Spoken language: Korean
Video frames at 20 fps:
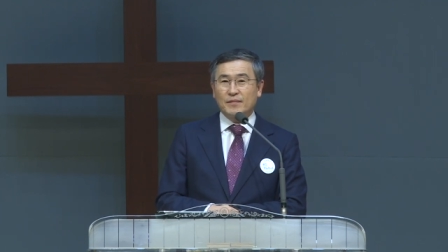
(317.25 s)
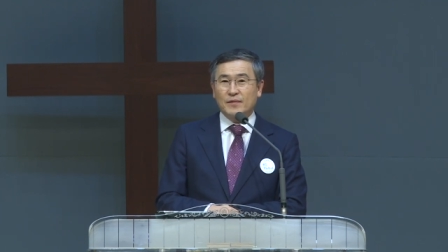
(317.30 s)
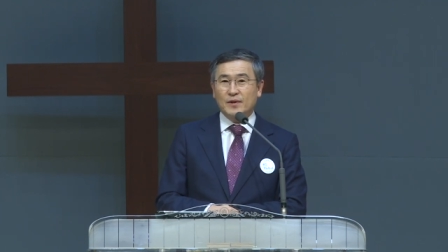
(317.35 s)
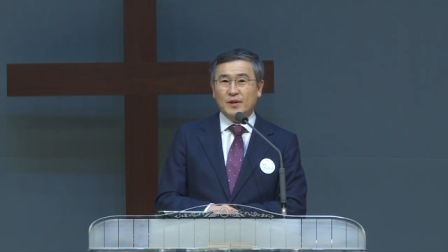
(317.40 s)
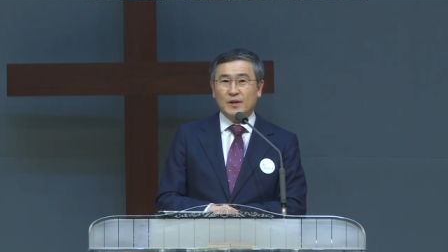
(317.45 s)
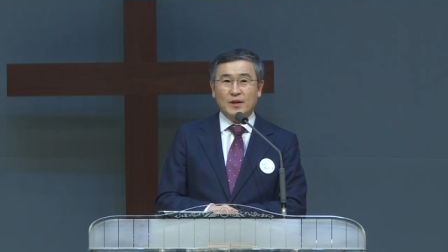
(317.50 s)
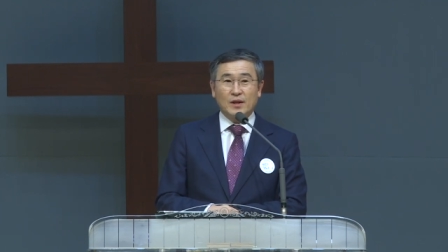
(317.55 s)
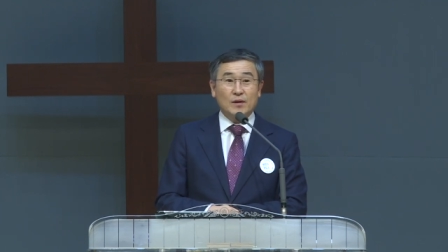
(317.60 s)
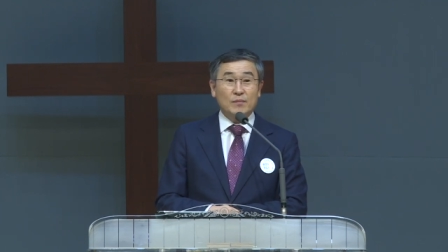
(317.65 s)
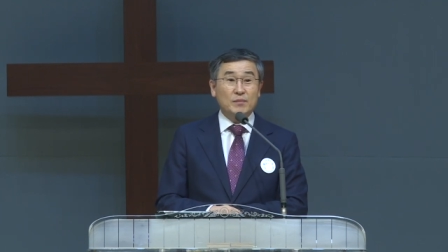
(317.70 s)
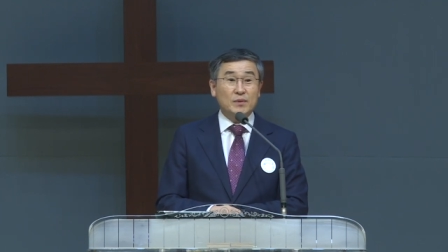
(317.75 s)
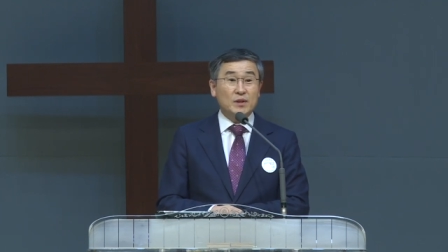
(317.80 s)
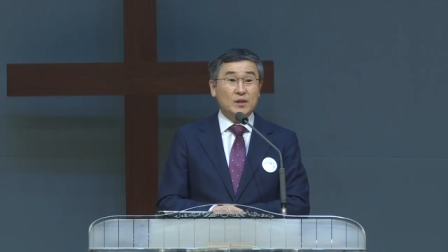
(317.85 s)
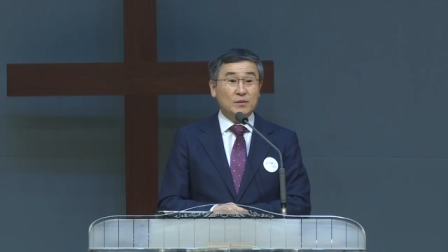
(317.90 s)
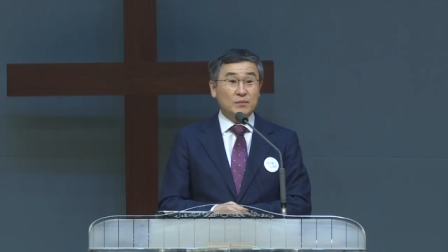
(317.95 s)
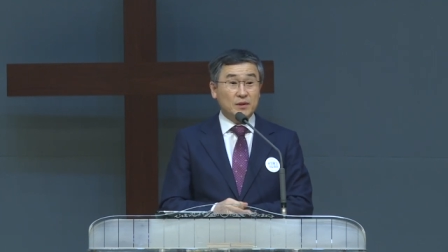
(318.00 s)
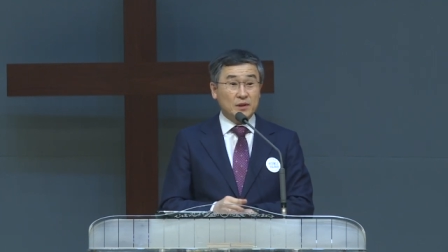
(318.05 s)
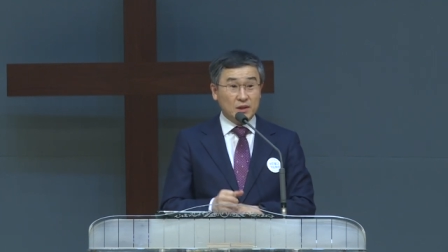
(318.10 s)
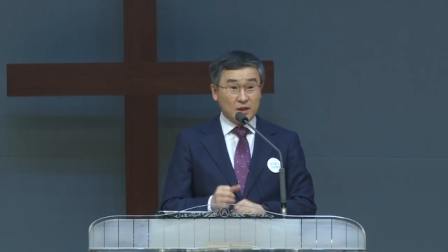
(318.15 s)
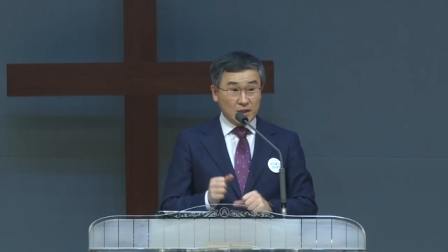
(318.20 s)
그래,
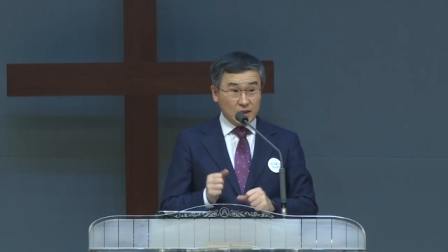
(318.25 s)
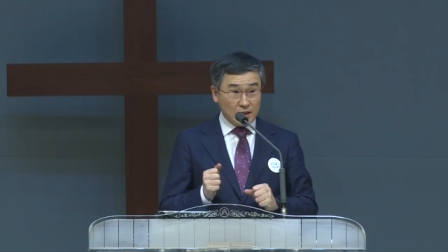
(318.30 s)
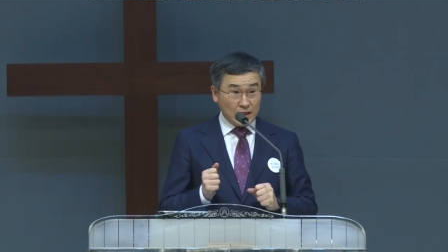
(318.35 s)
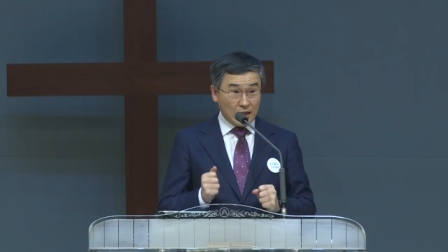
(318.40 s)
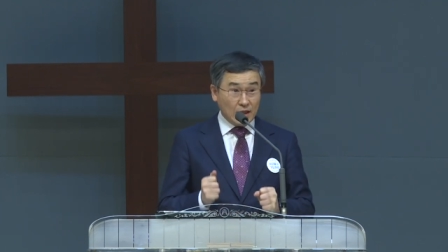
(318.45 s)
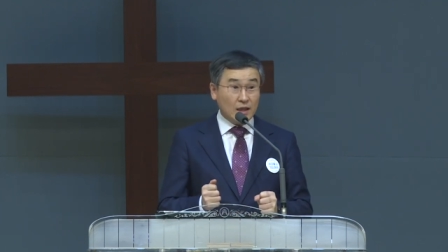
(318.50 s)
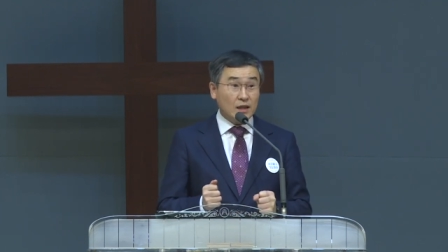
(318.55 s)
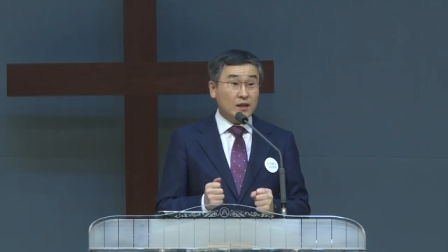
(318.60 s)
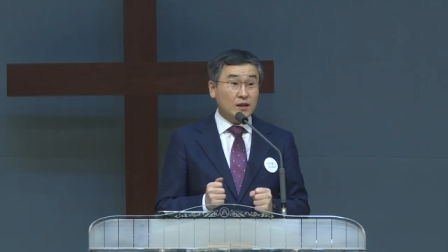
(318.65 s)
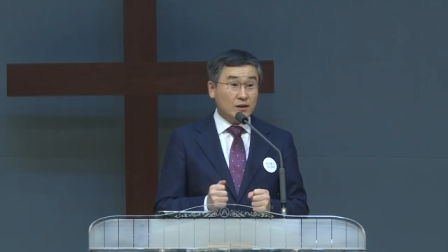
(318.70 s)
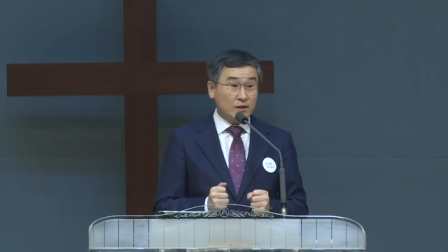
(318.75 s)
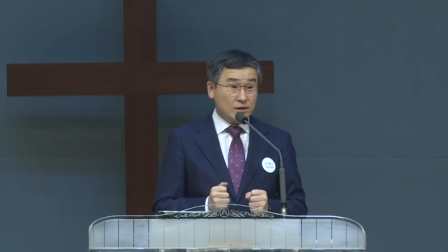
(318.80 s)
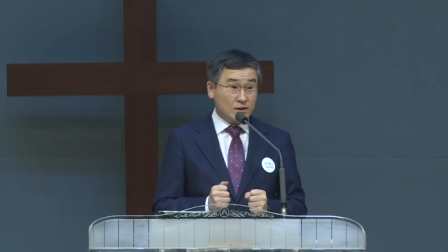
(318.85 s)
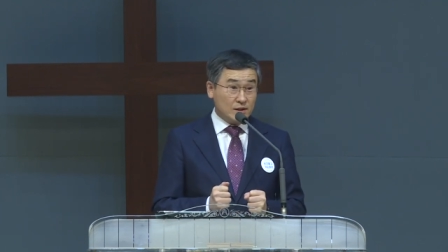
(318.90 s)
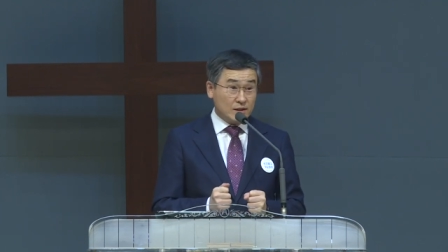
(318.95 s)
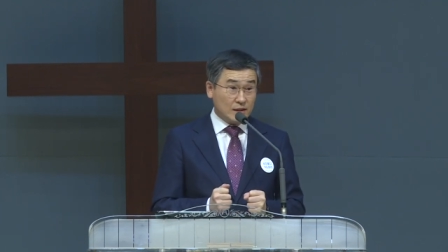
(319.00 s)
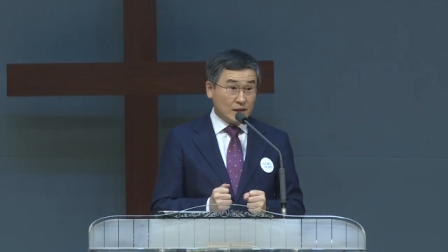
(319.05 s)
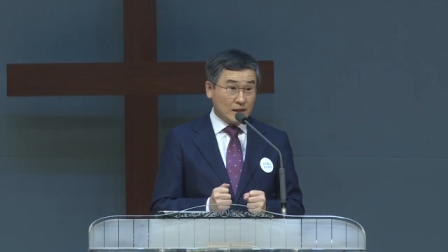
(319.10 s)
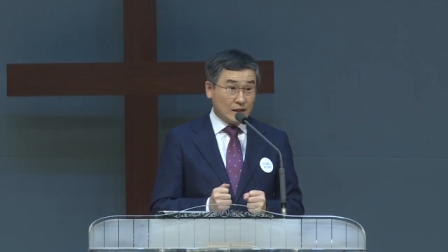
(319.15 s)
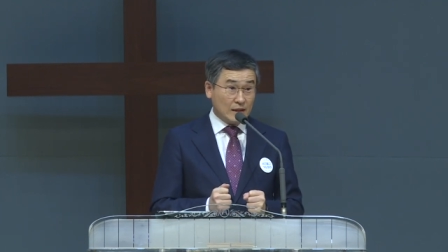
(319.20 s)
믿음은 기다리는
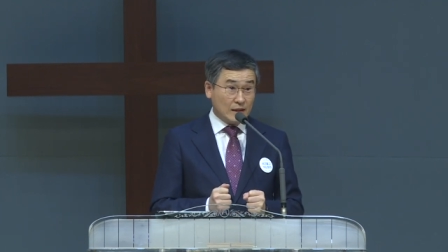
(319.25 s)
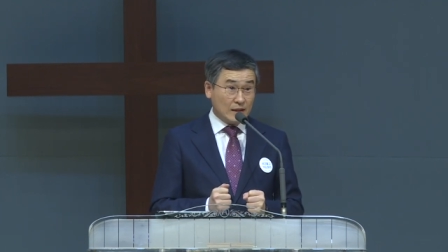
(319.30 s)
것이다.